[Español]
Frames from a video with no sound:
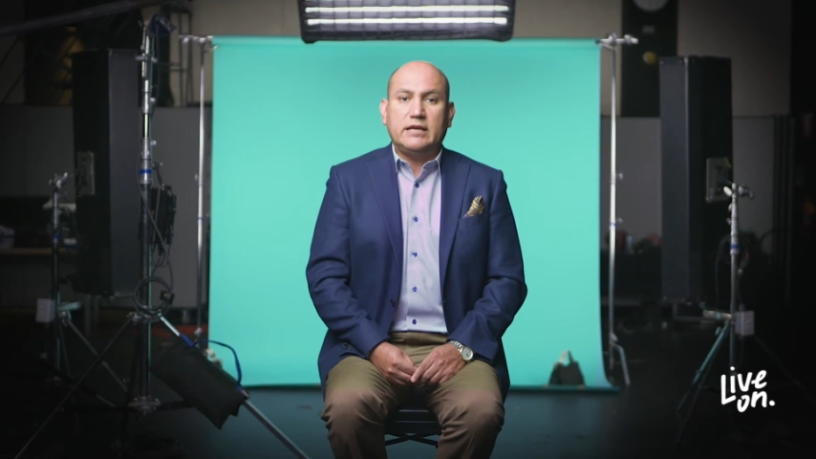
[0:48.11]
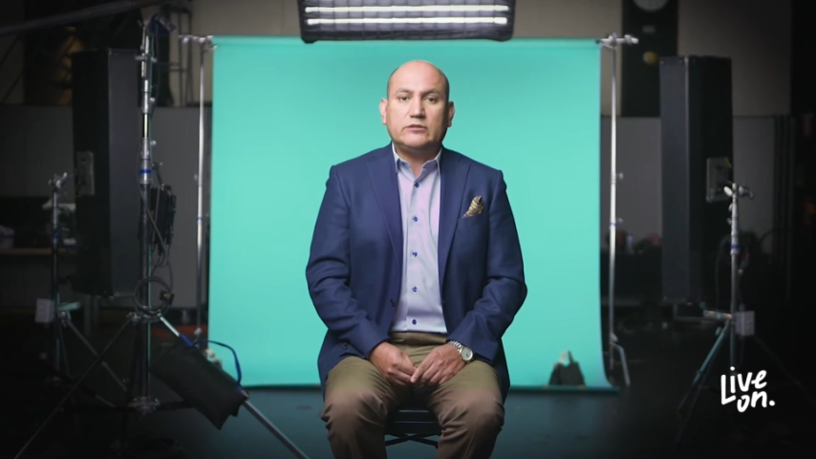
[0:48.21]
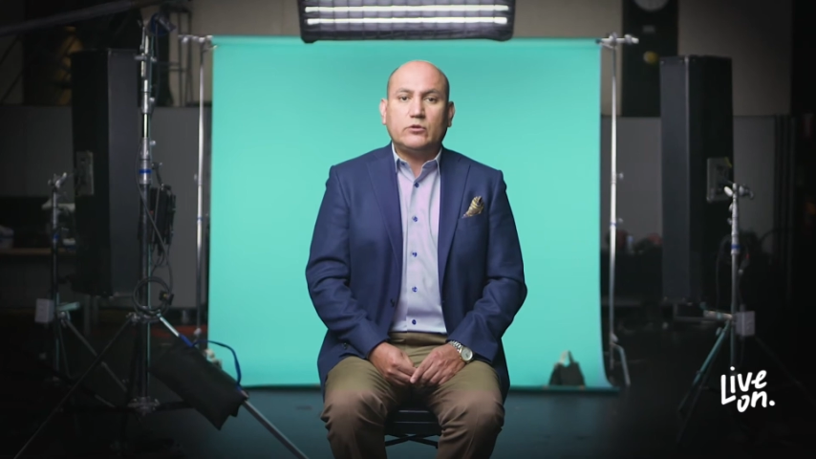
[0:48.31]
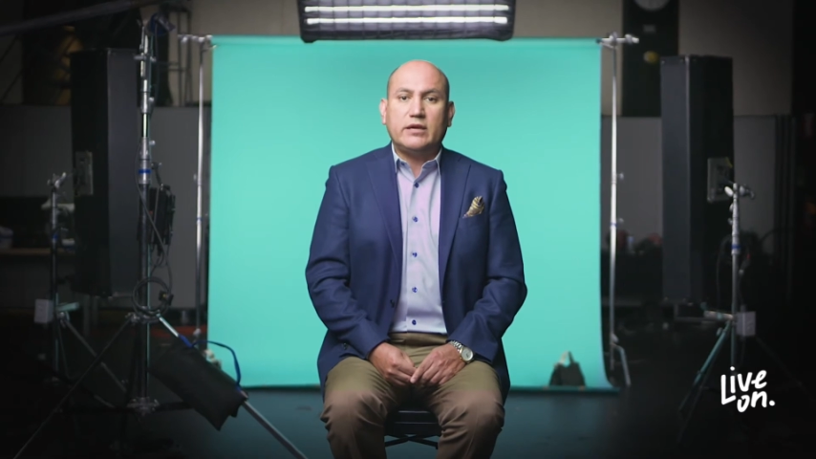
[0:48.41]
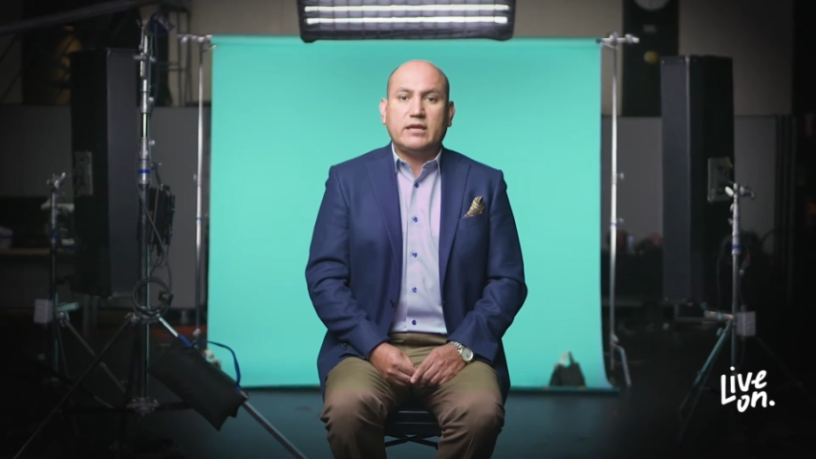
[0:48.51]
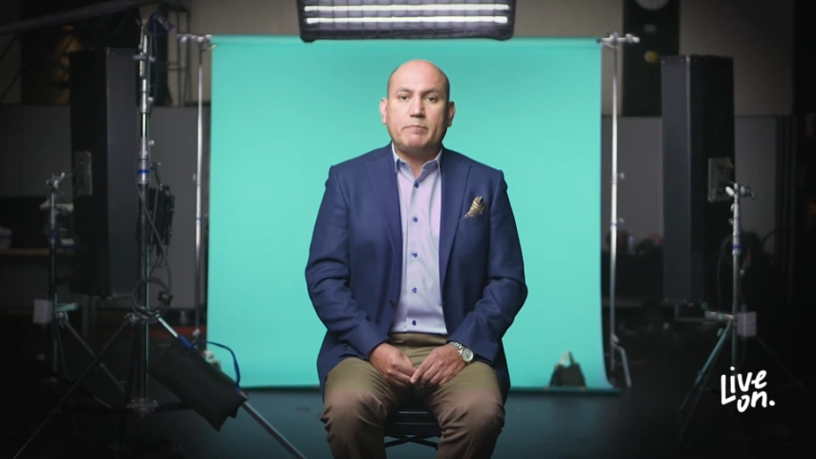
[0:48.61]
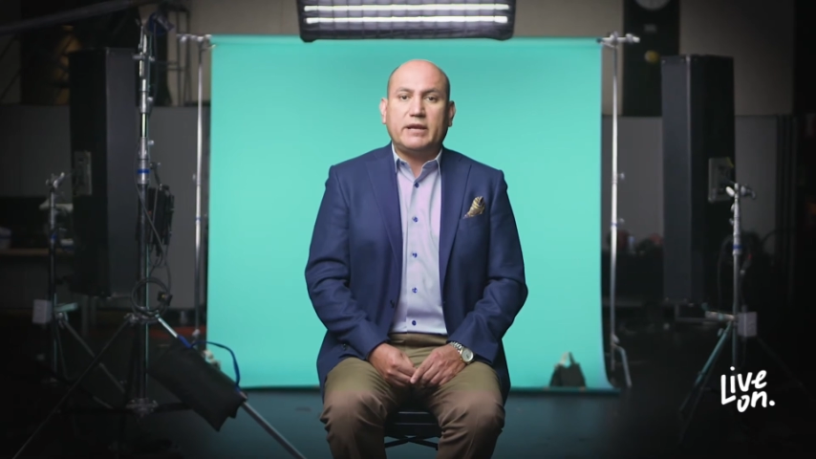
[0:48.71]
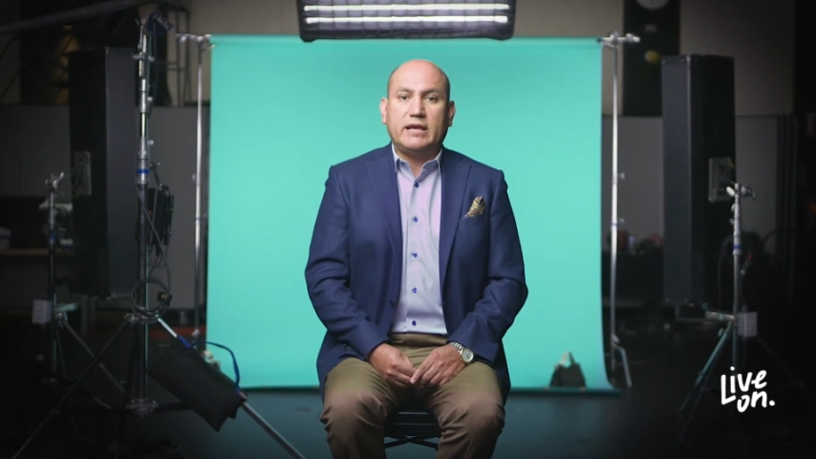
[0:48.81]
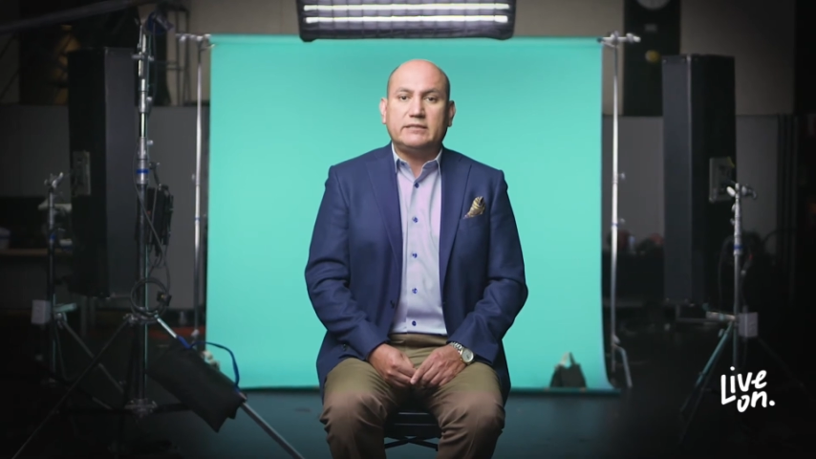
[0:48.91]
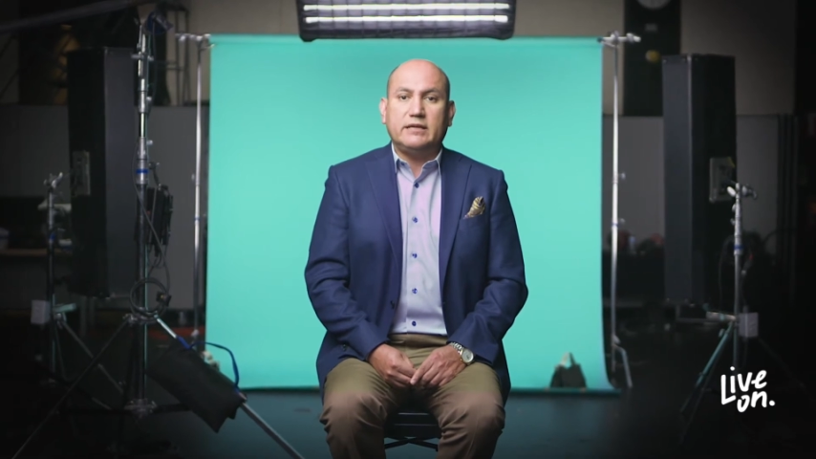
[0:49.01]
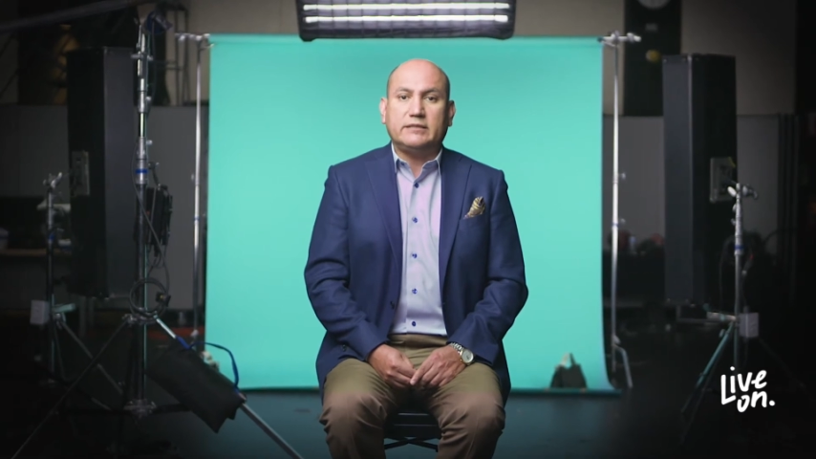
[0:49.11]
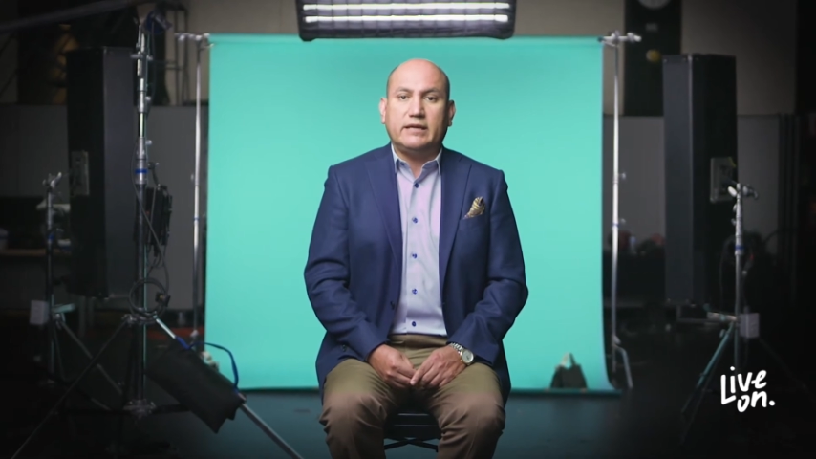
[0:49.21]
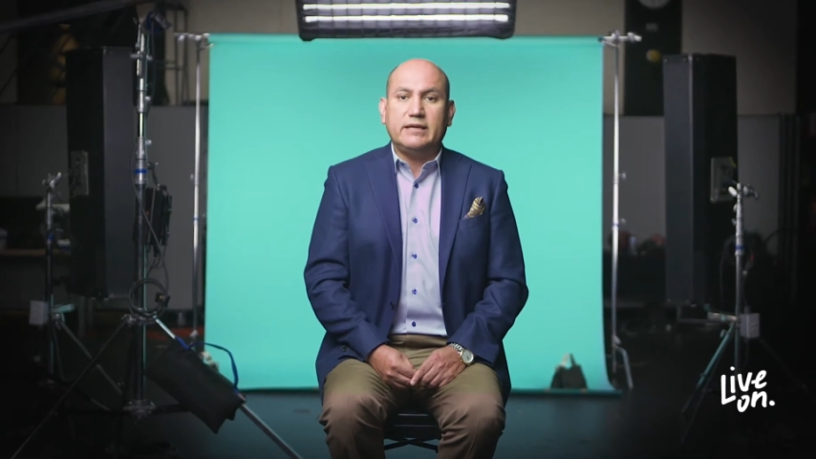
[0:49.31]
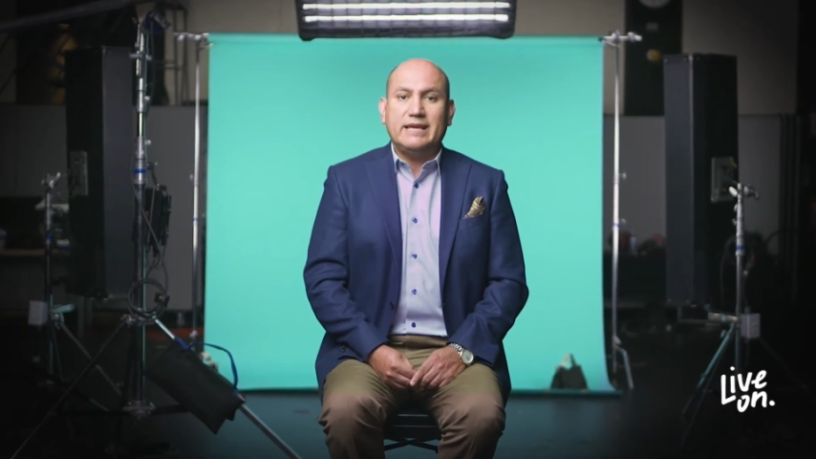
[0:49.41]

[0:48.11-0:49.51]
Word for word: estoy aquí para decirte